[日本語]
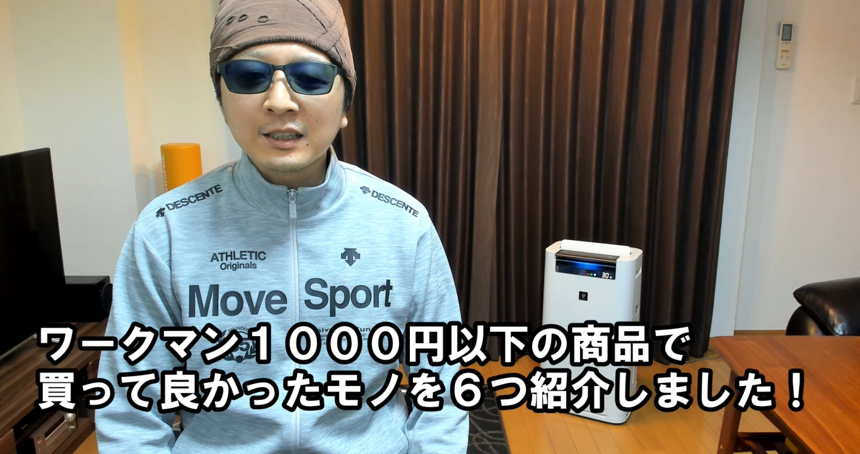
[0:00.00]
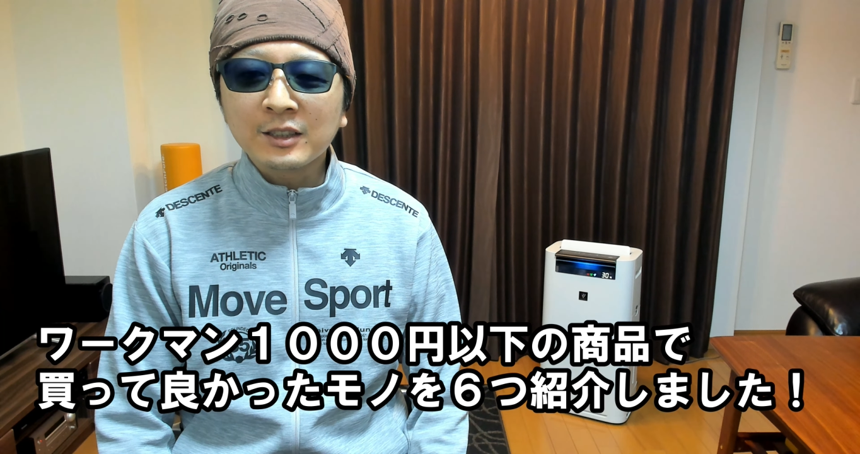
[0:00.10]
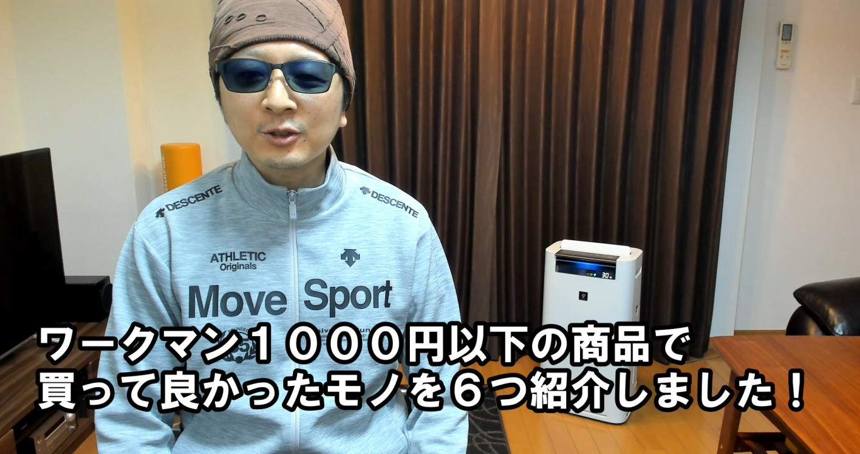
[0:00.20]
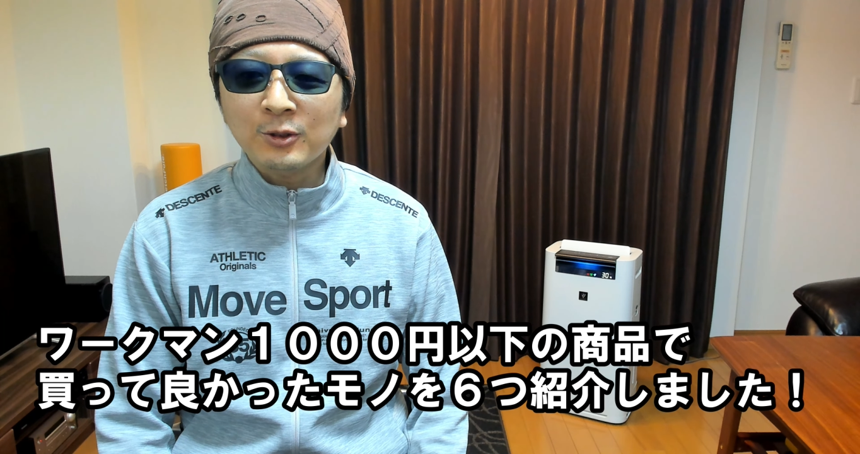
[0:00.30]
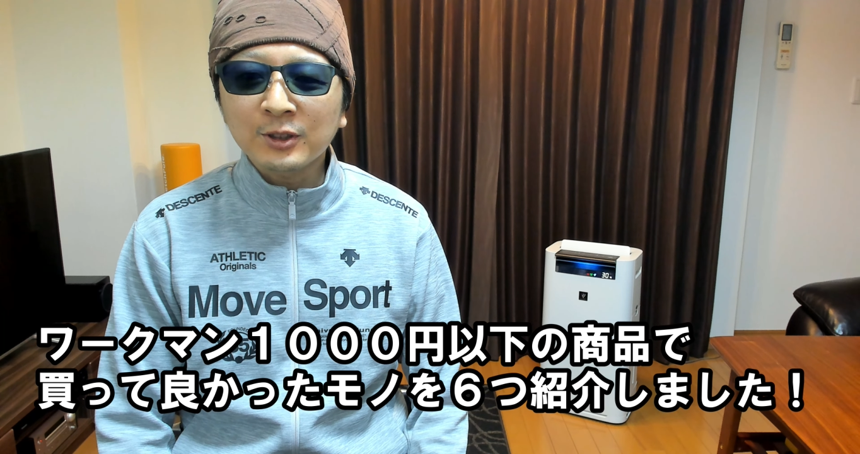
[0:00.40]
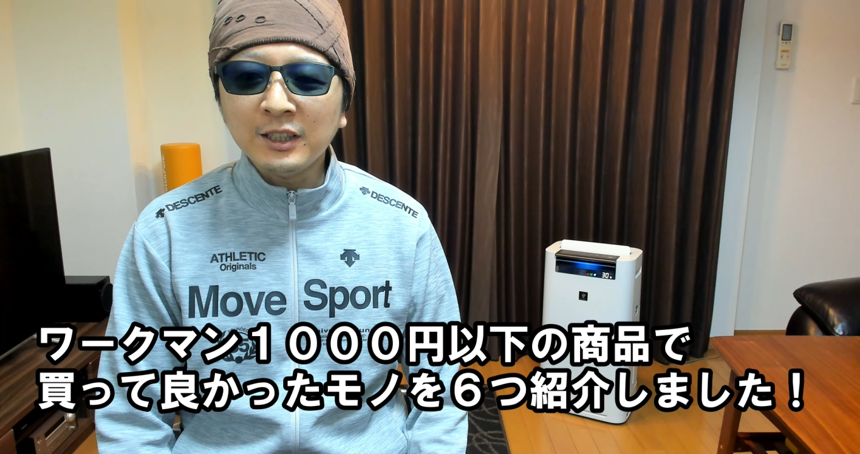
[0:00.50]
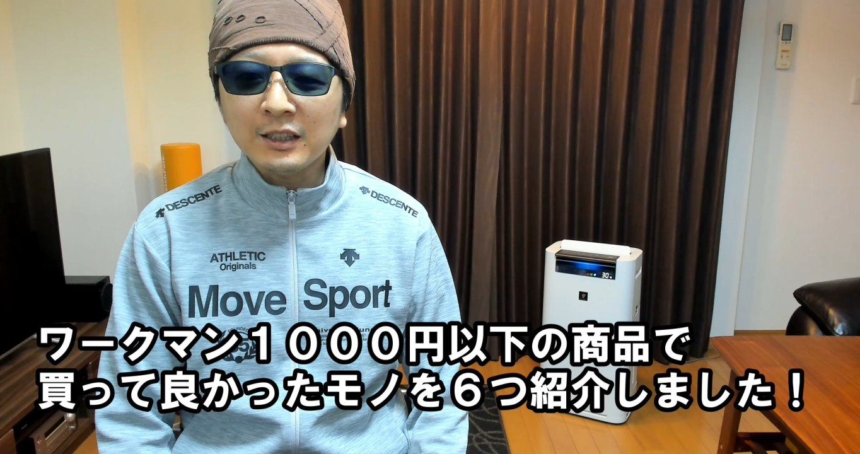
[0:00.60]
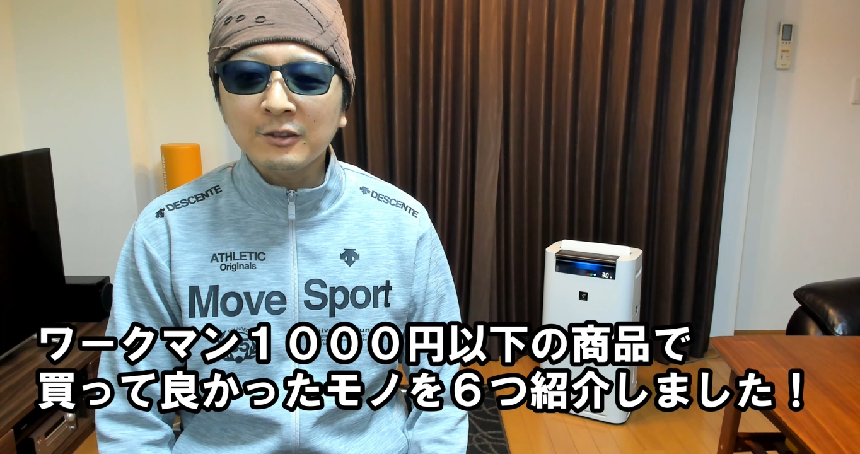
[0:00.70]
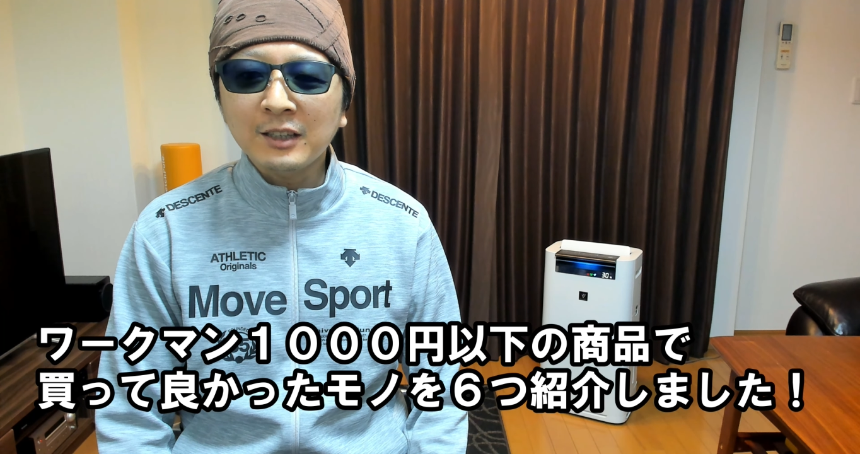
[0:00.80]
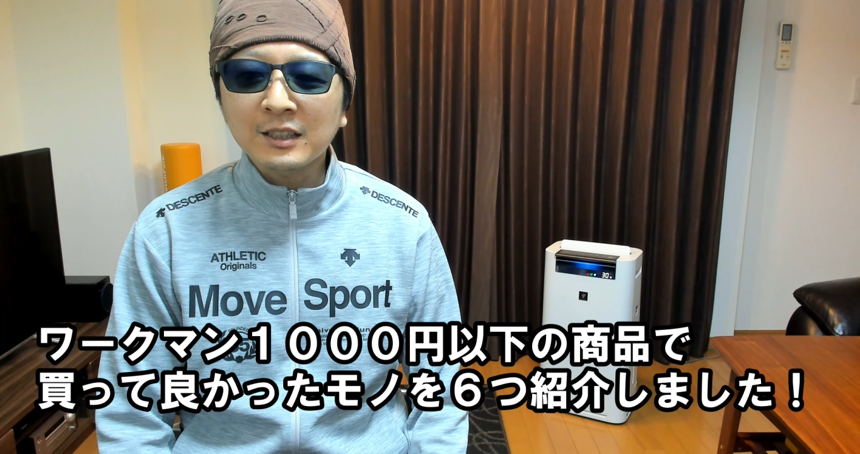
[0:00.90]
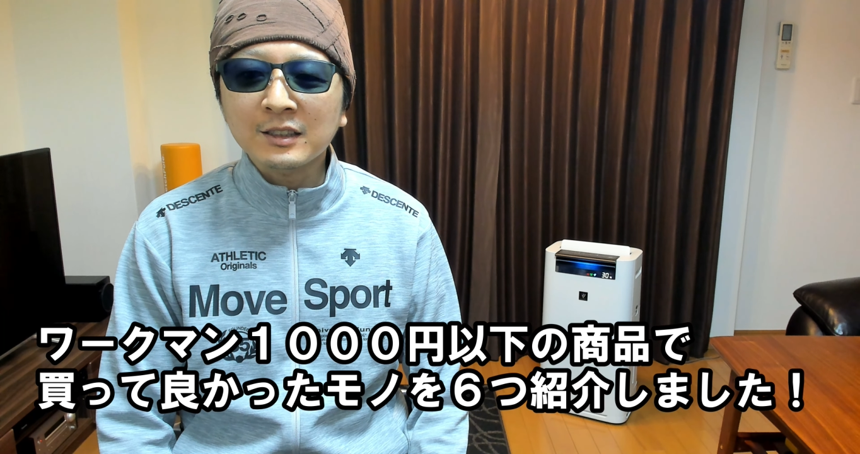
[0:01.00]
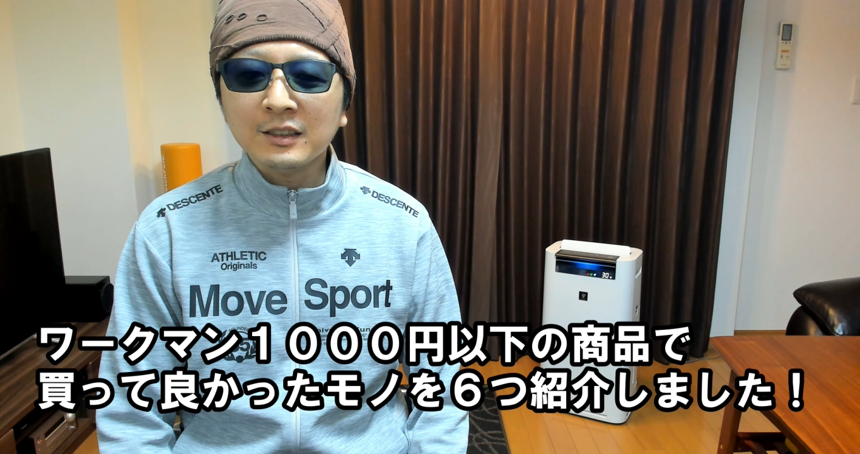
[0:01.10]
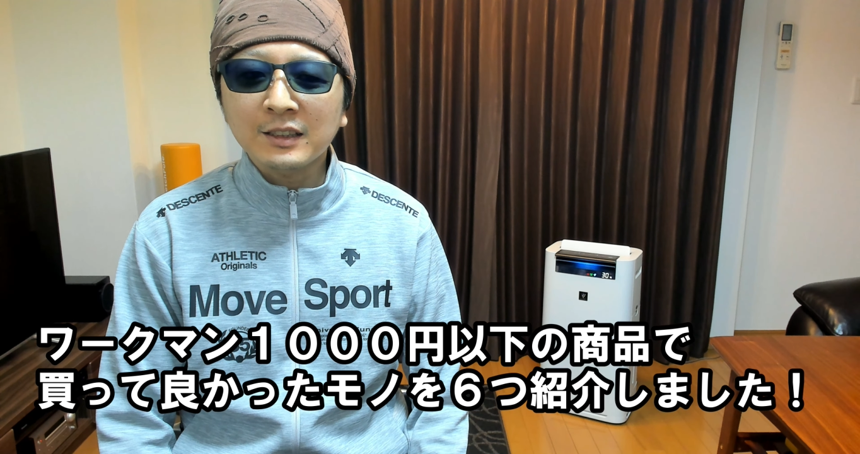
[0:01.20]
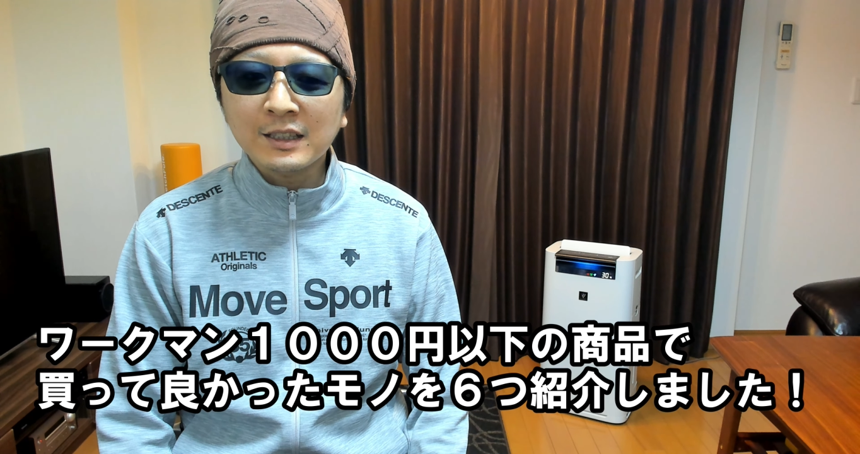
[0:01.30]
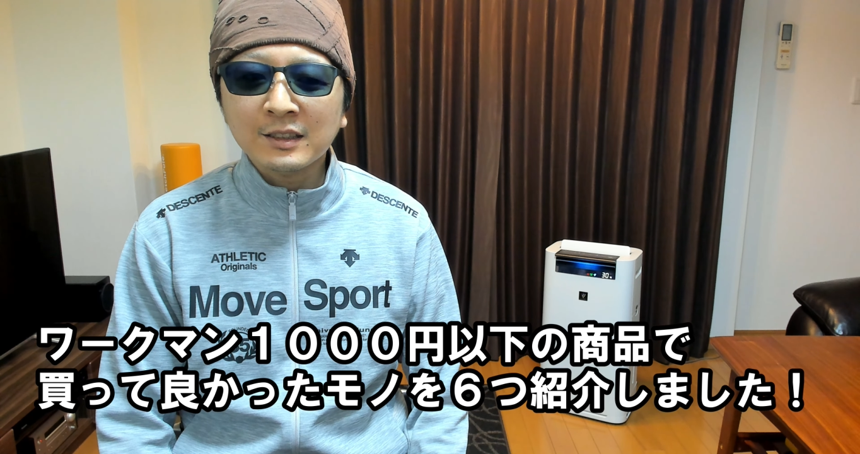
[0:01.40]
非常に嬉
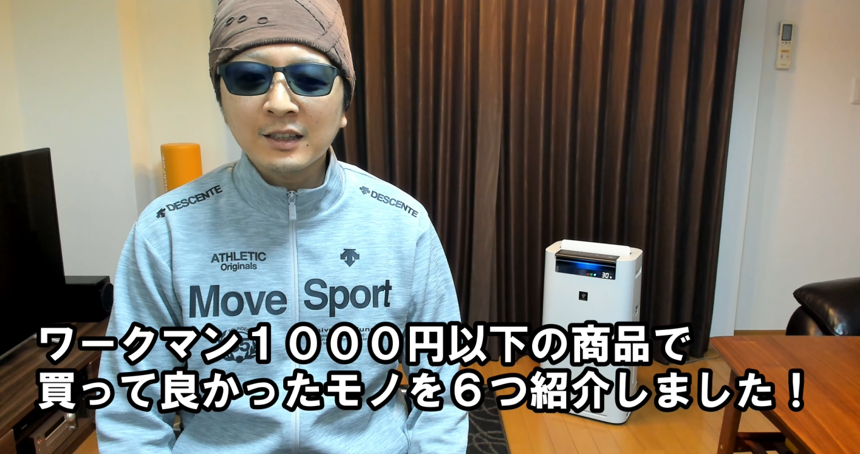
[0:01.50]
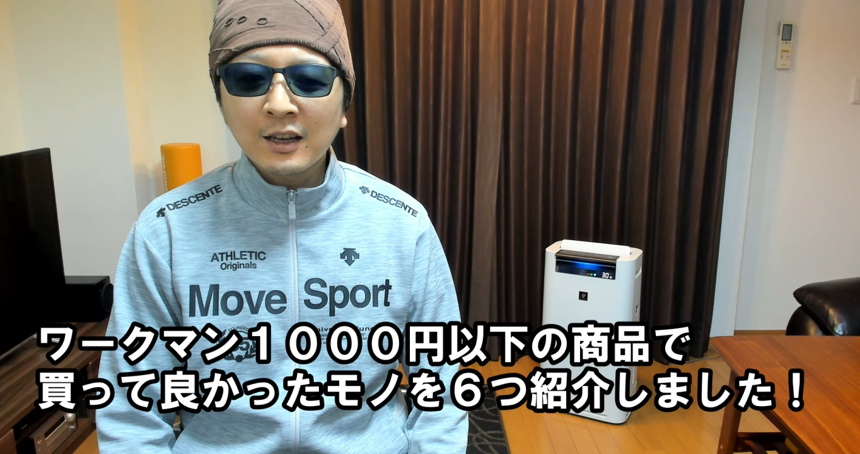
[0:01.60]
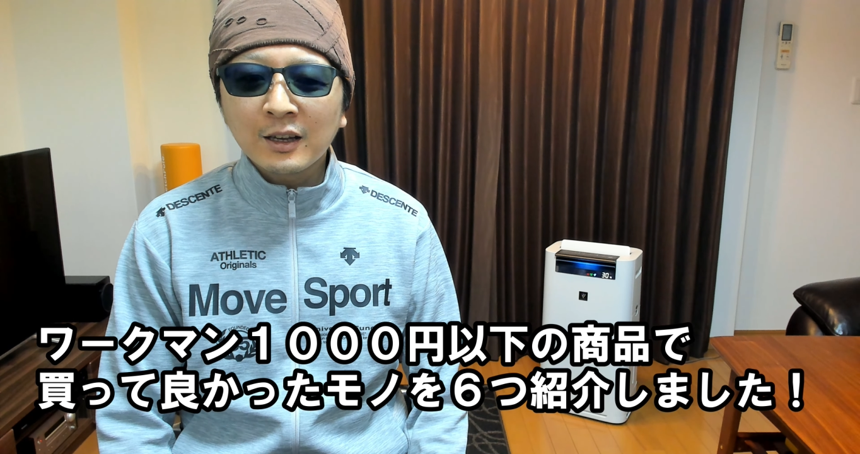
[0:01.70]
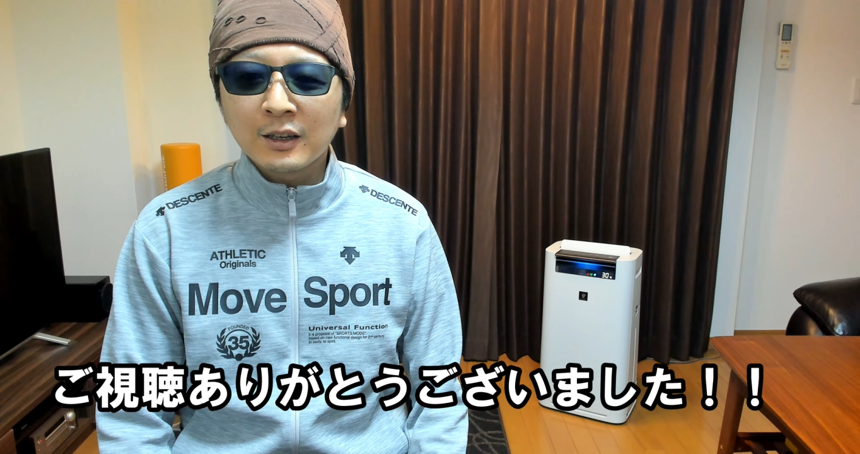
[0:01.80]
しいです。